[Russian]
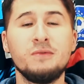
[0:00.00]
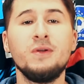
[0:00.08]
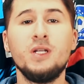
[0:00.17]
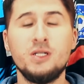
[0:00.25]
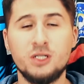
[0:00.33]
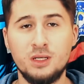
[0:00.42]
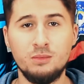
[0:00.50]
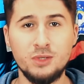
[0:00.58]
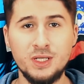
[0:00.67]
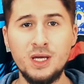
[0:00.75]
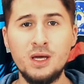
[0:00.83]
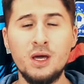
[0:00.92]
свой личный
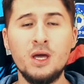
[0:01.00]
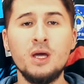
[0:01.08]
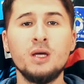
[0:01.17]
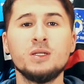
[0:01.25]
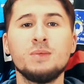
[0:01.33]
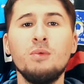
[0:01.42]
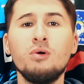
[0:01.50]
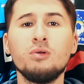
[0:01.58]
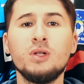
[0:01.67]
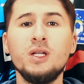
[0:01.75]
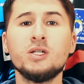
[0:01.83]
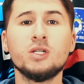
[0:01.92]
музей
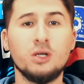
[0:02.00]
смогут лишь